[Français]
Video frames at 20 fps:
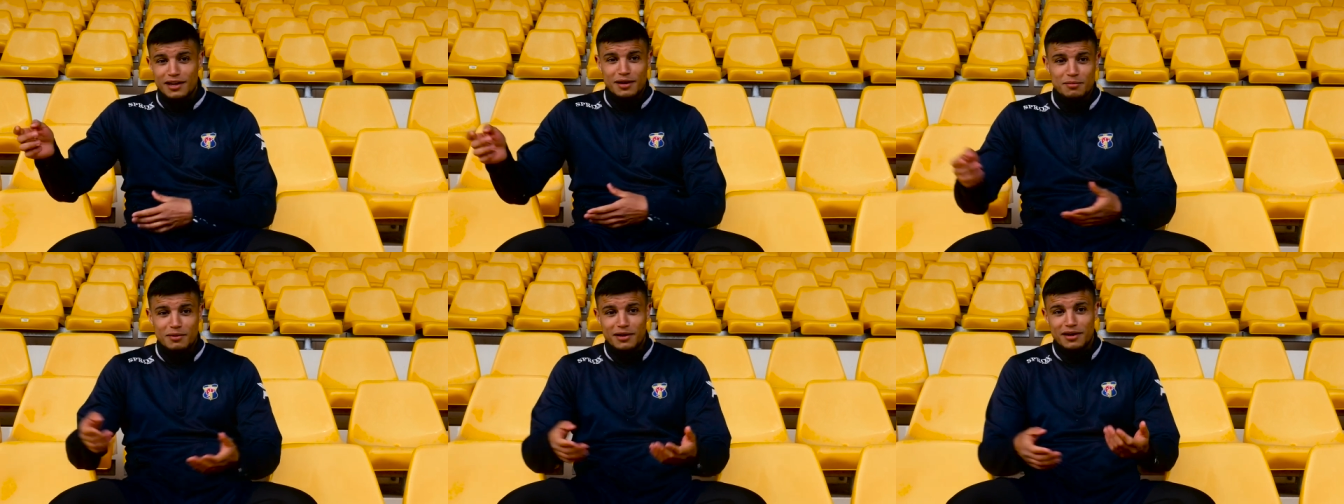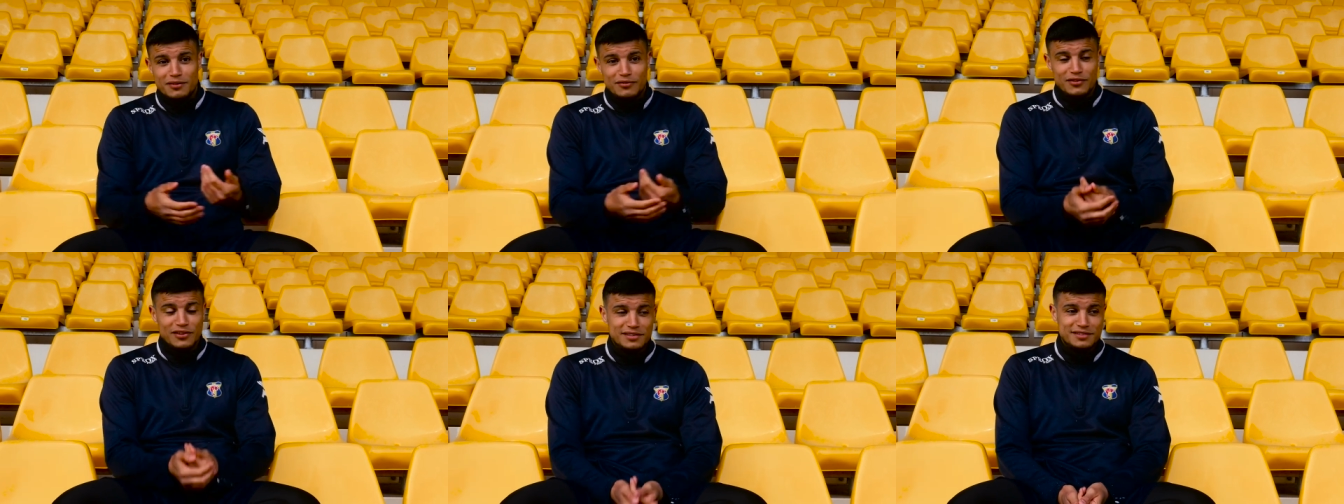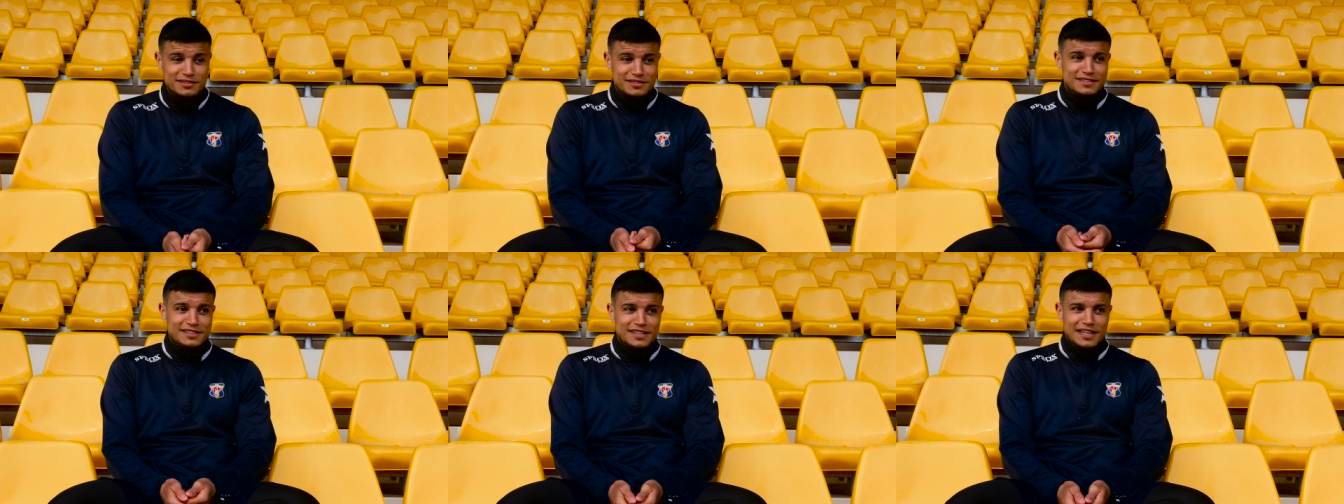là-bas.
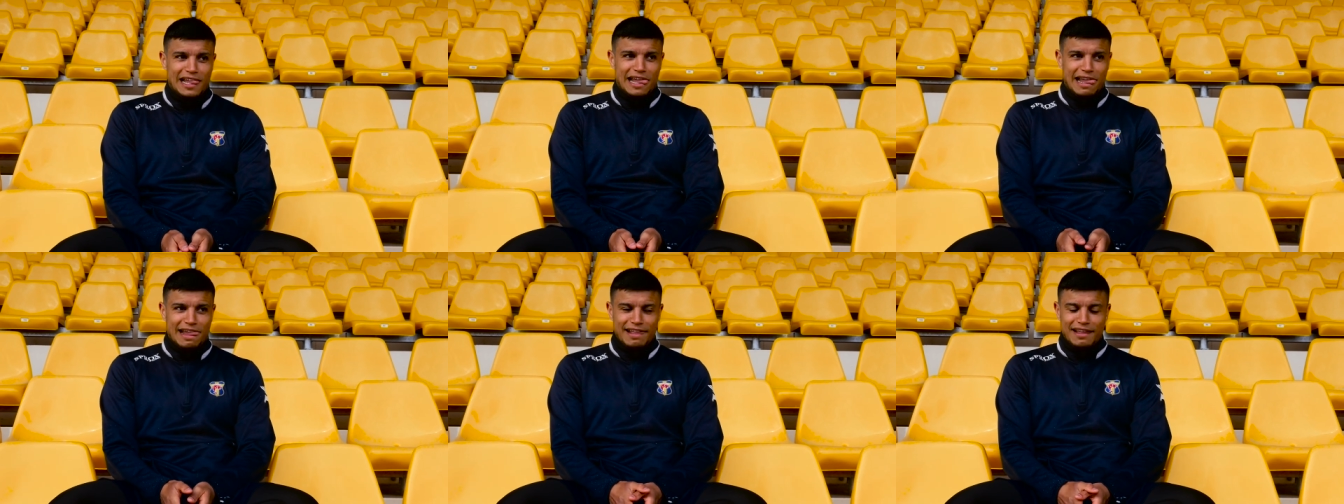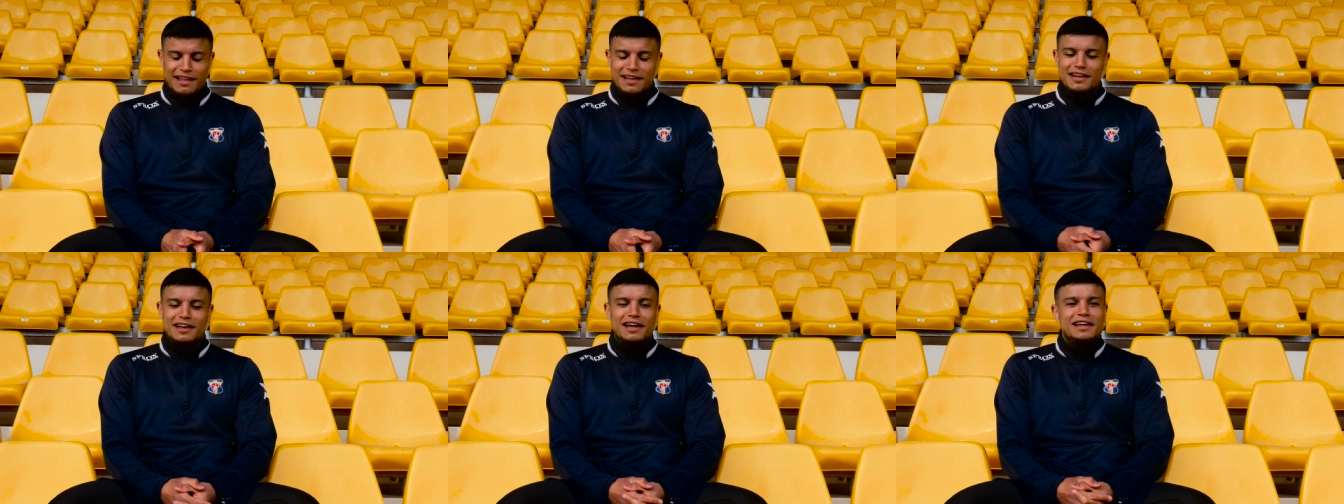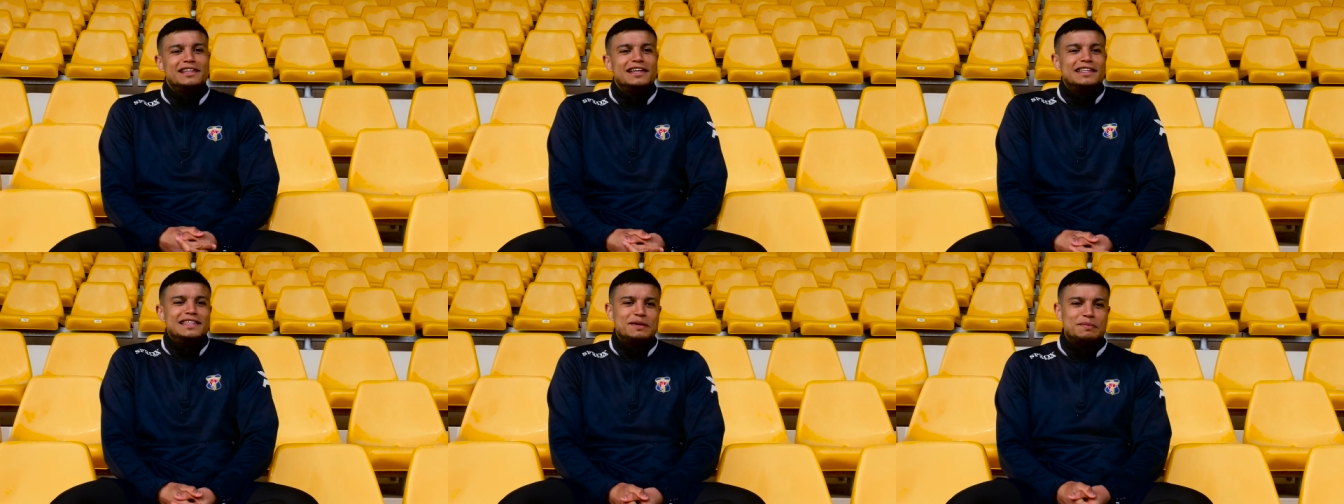Et
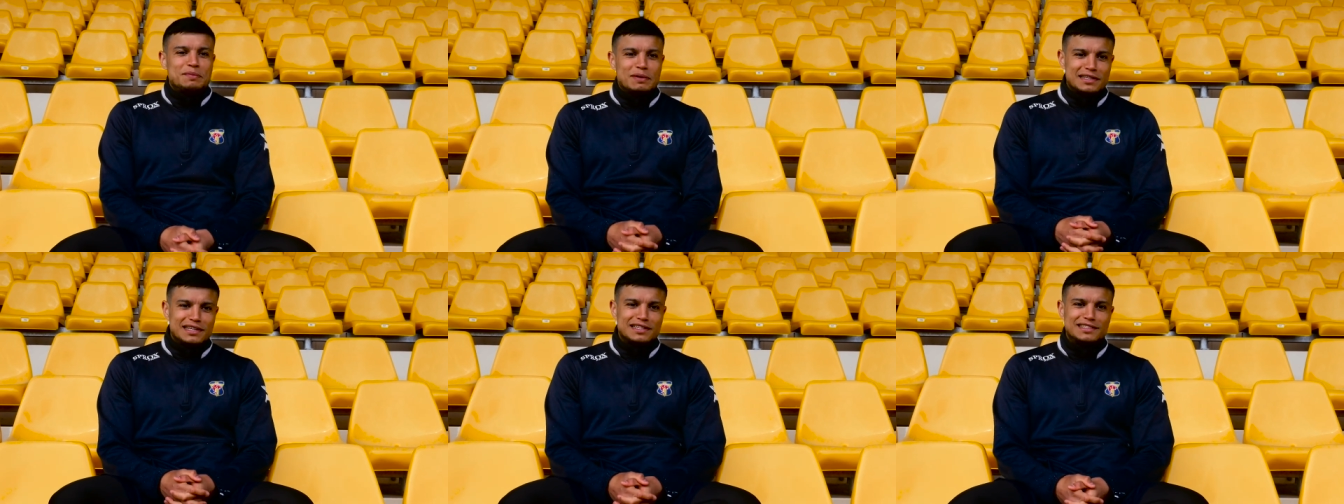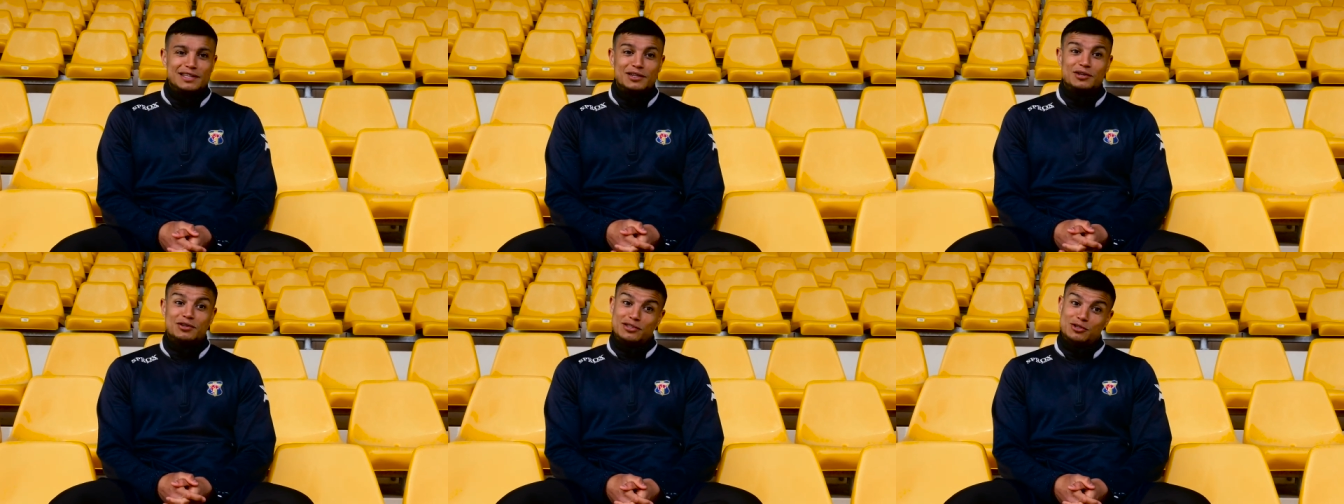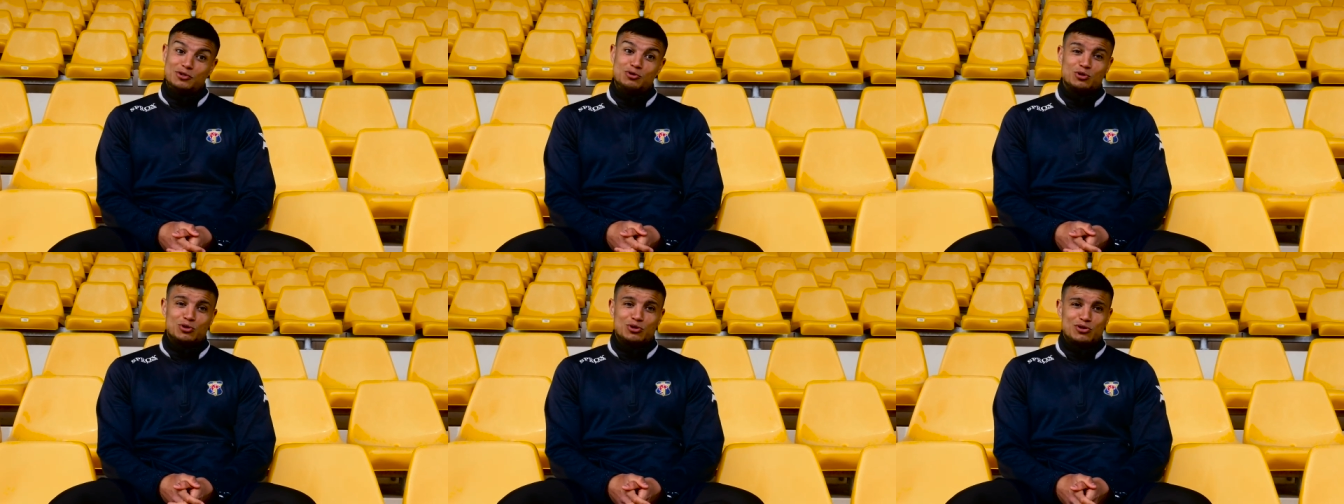là, d'être dépendant, c'est
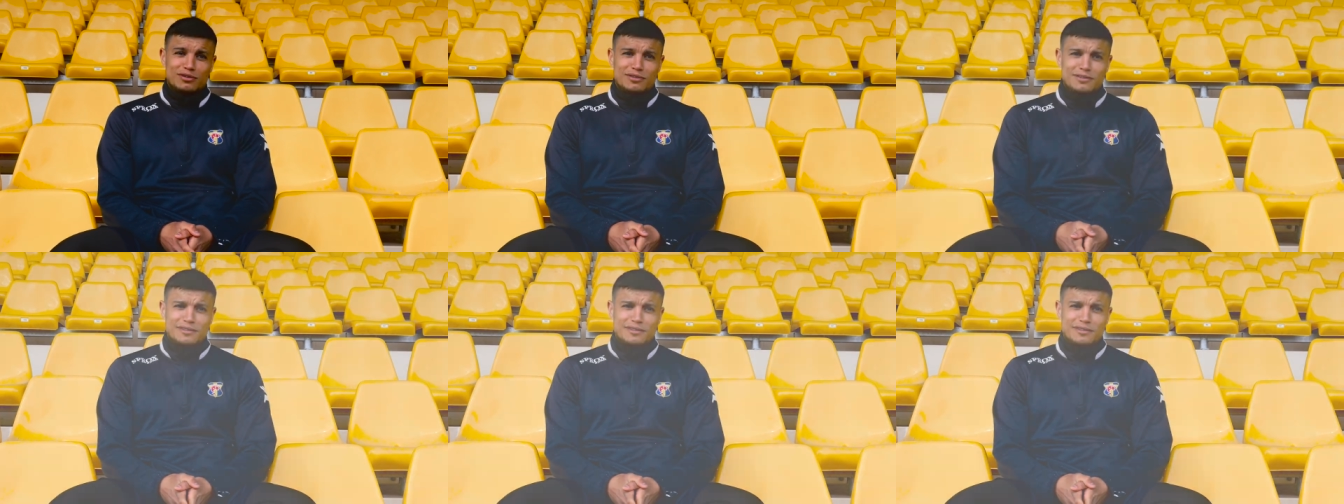dur.